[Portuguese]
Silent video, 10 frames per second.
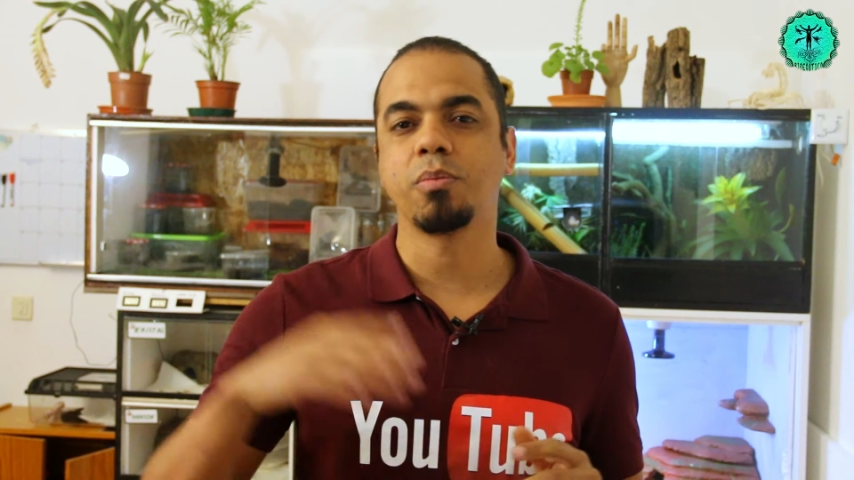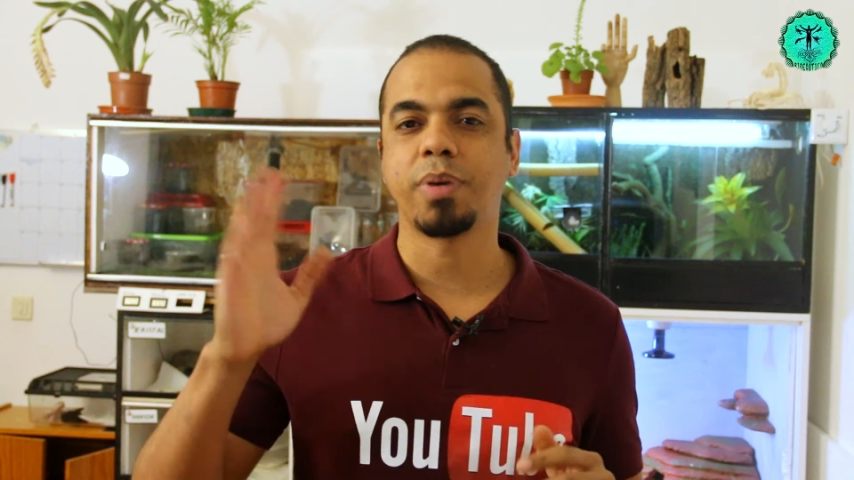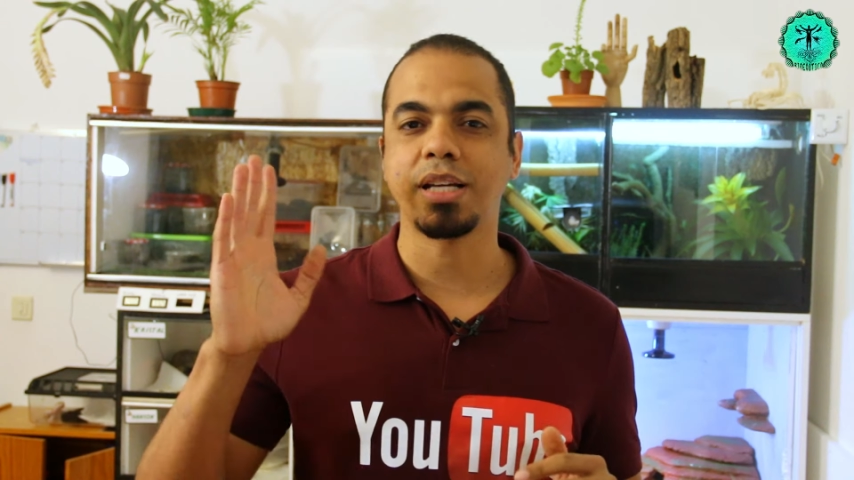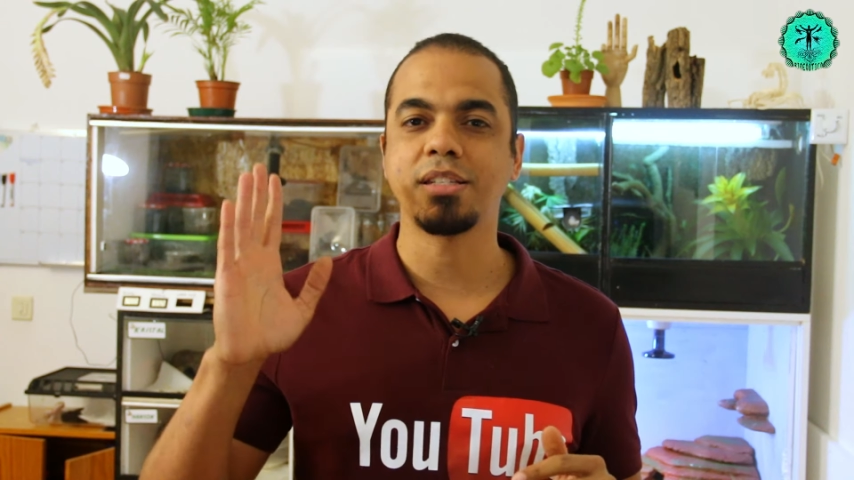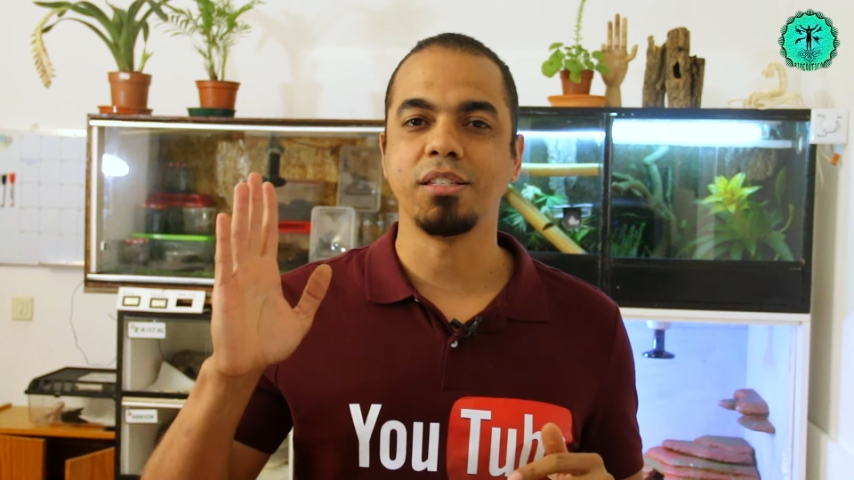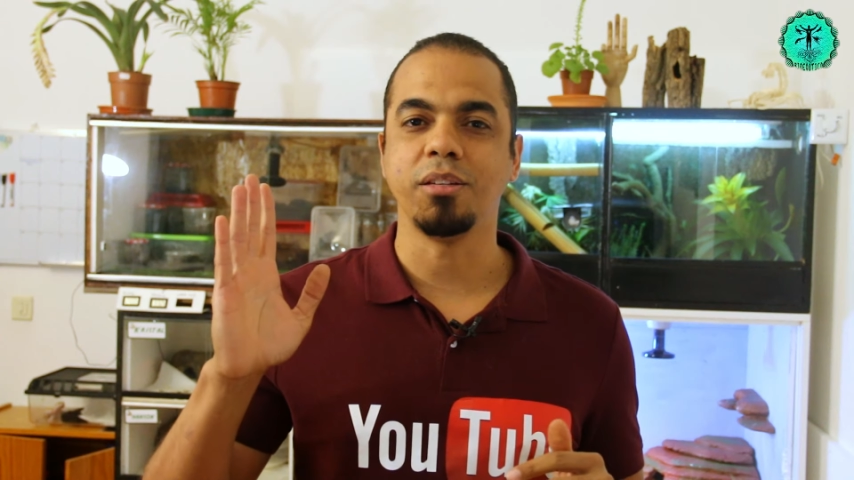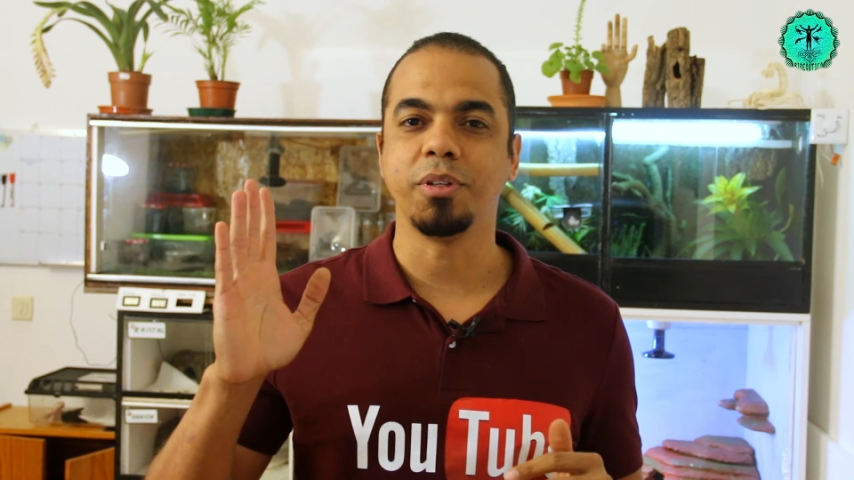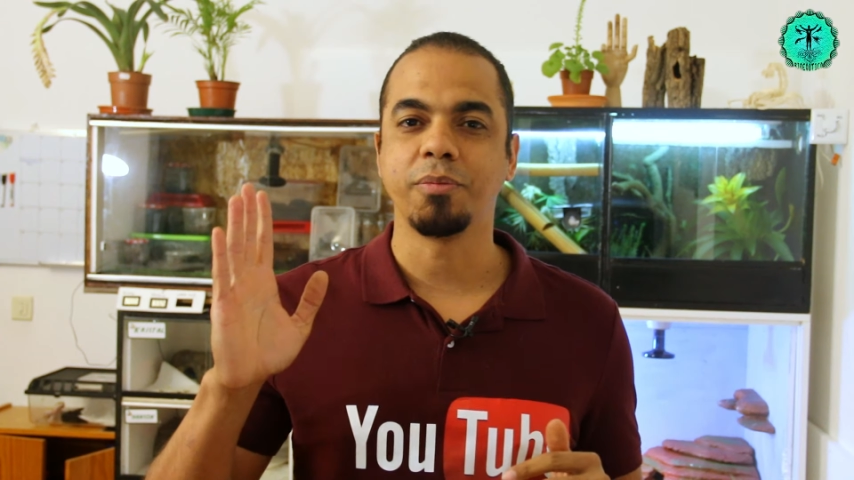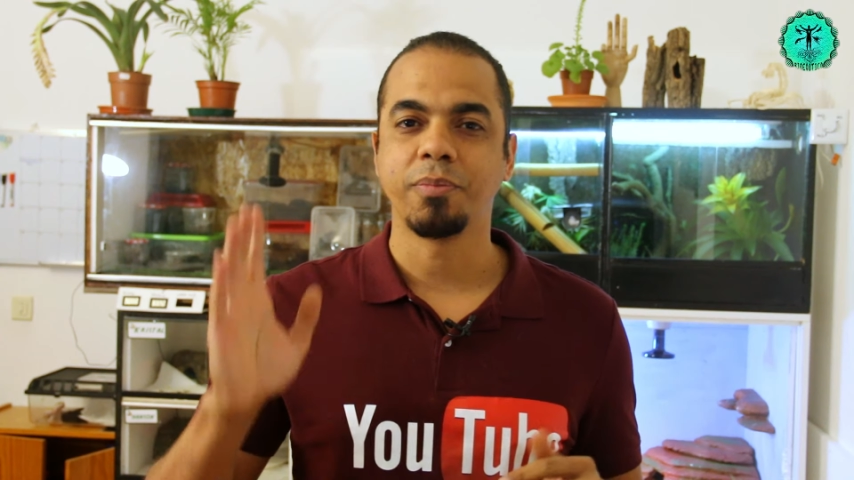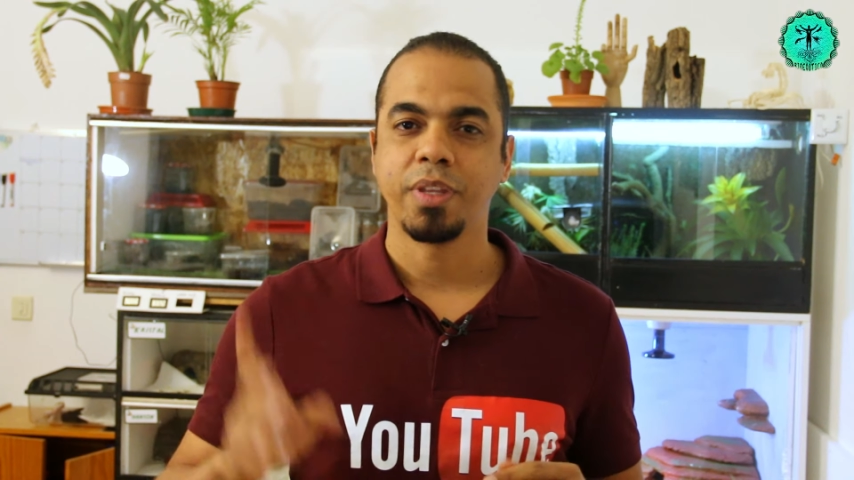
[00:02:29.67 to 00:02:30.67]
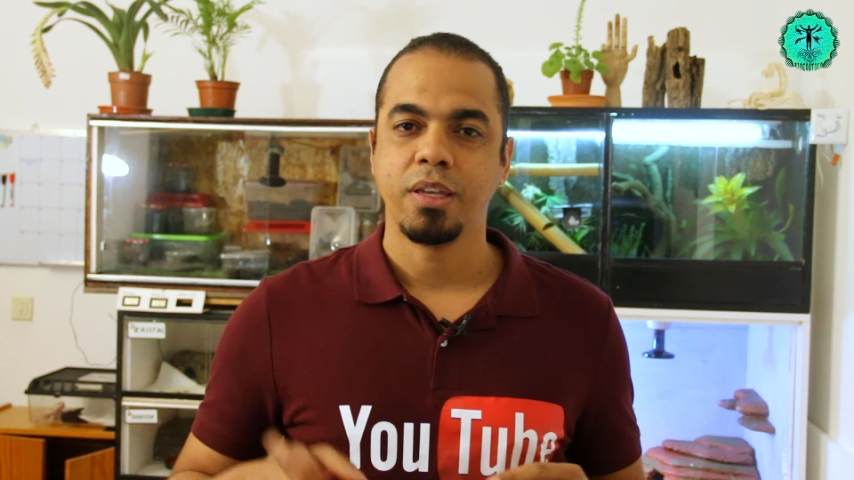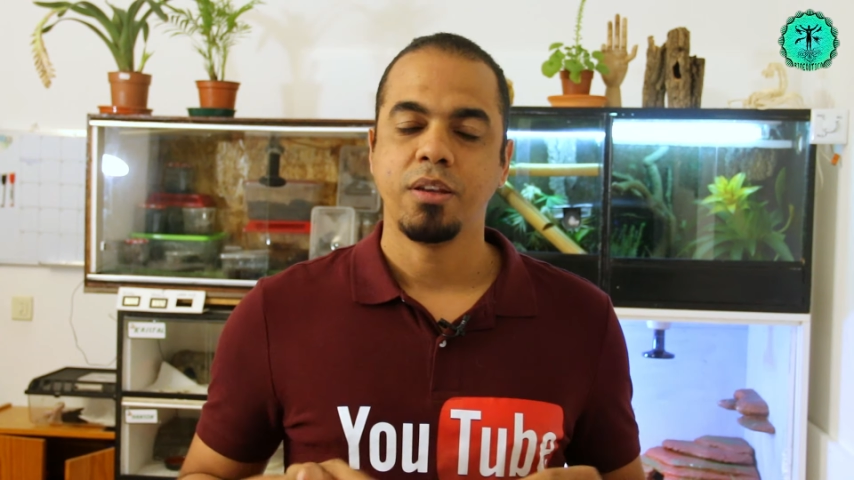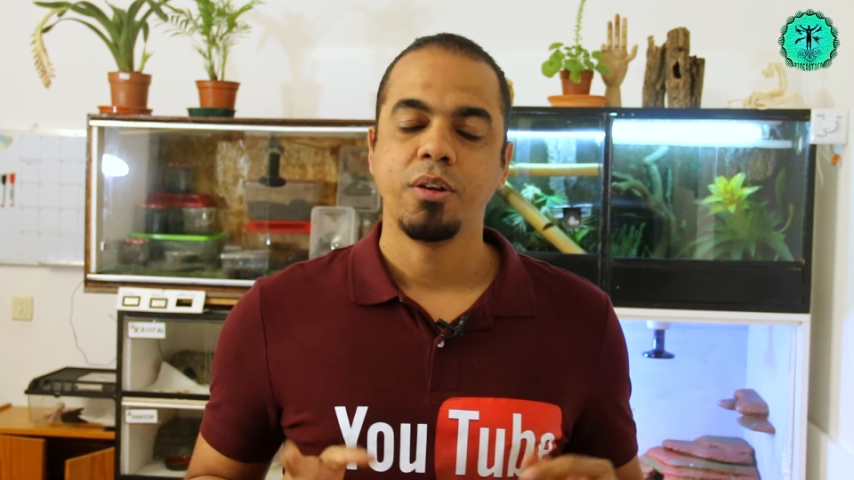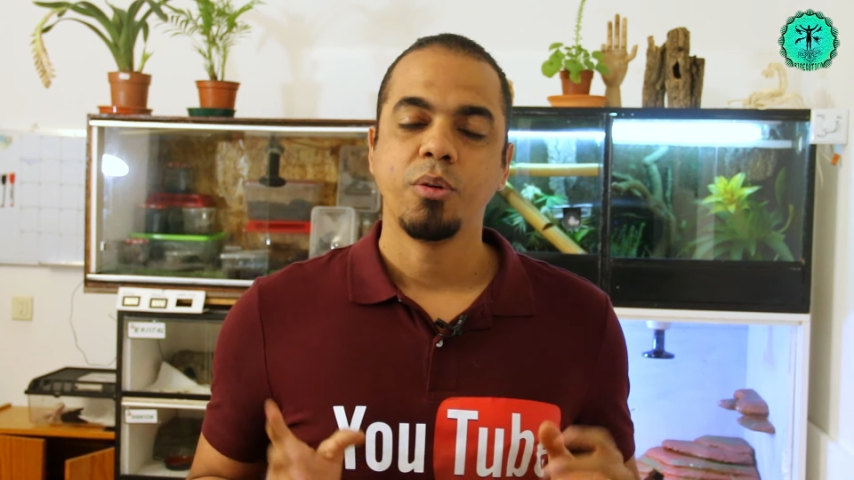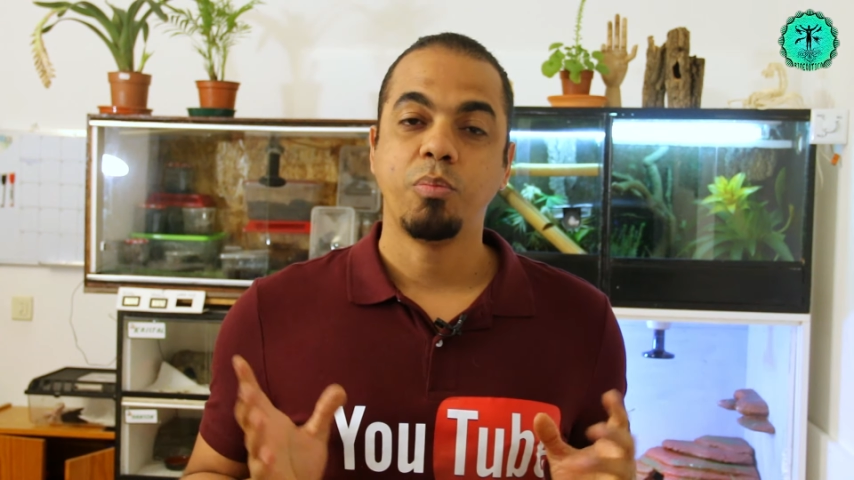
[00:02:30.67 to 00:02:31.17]
para cima.
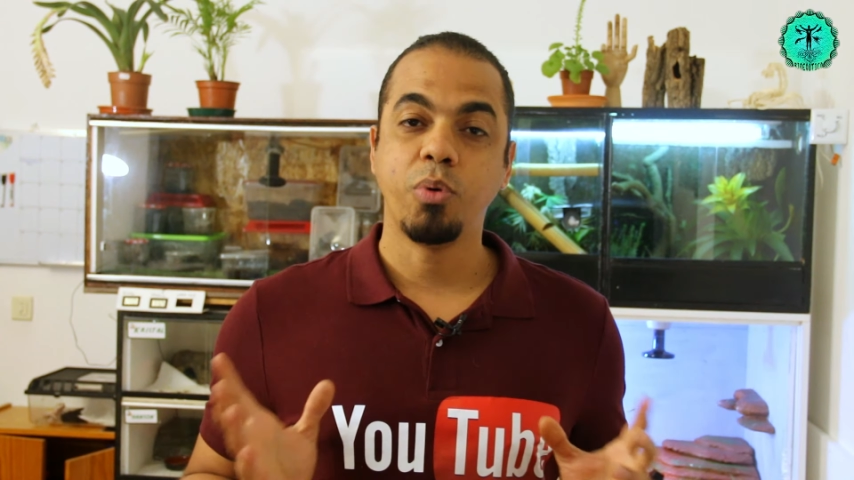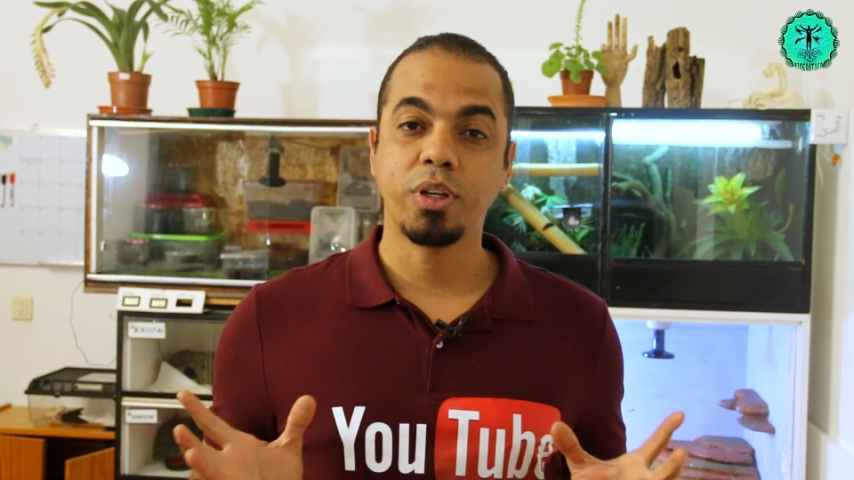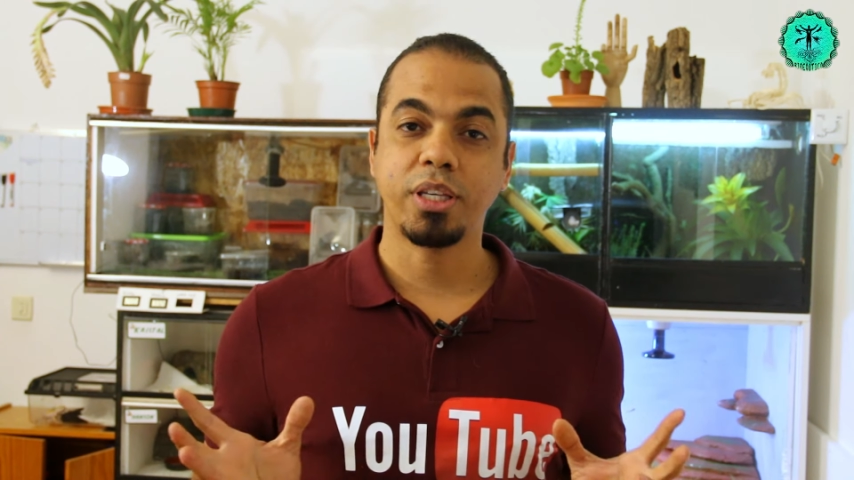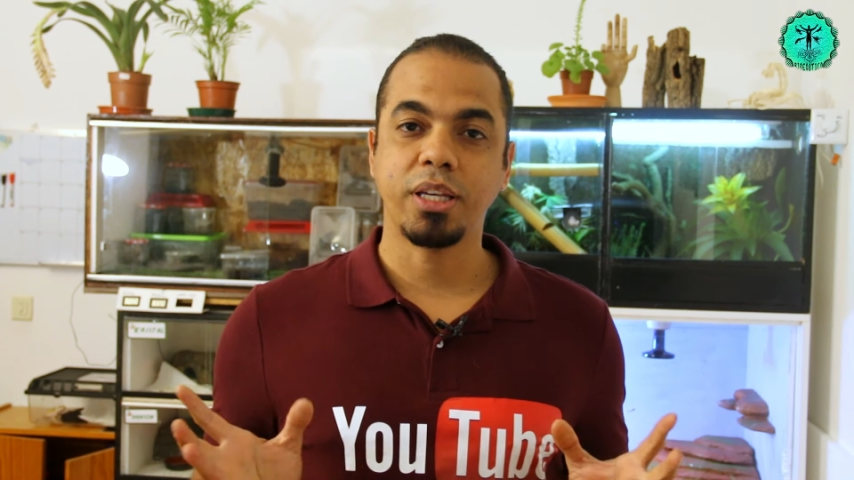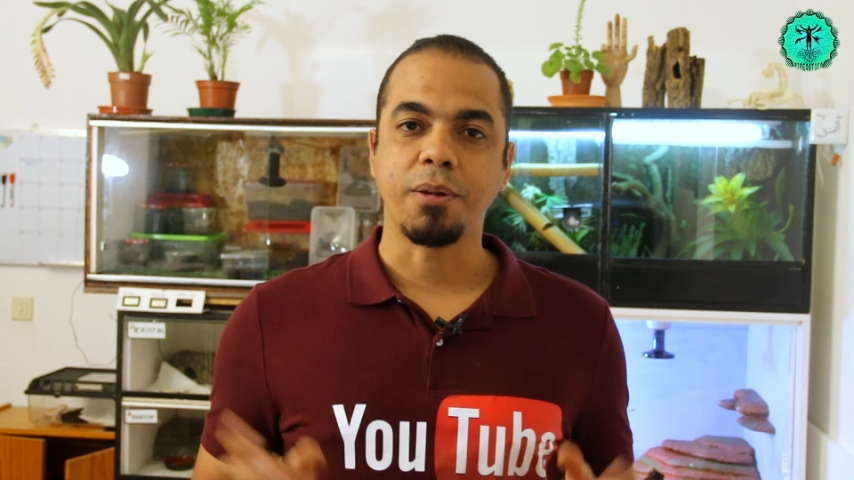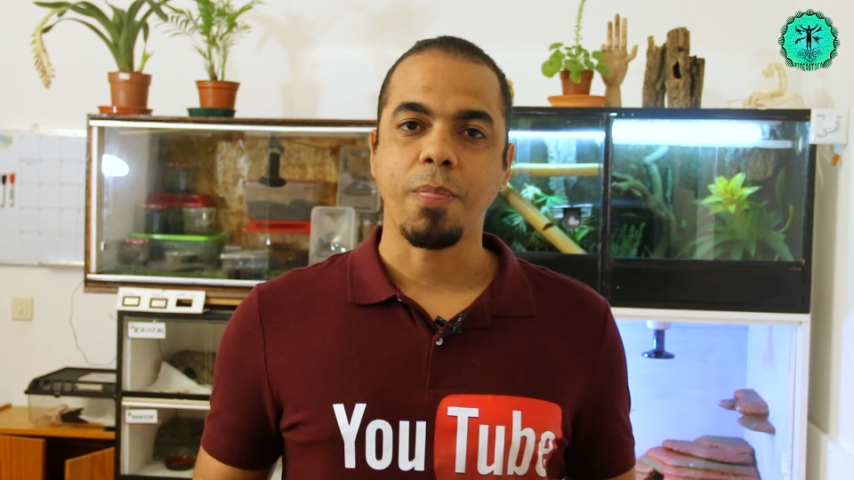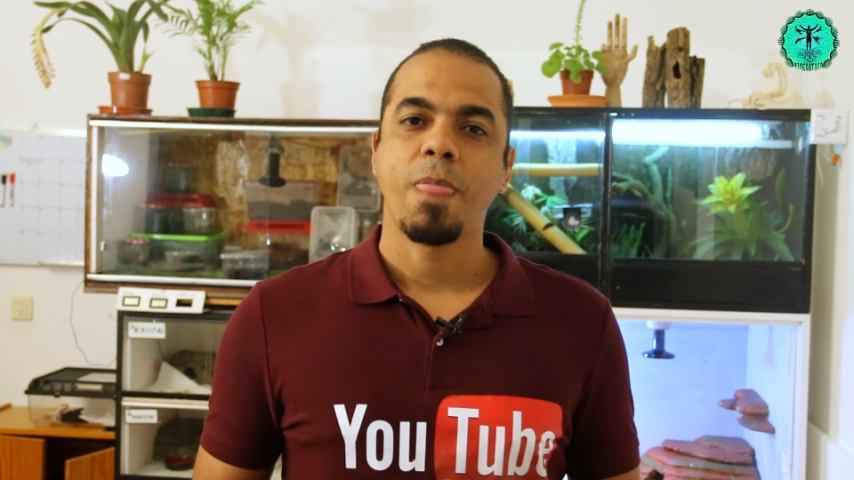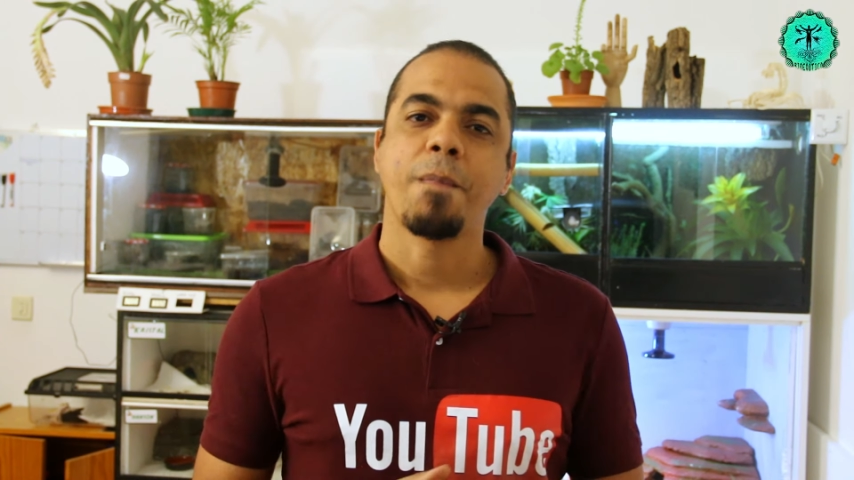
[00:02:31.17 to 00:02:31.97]
Por quê?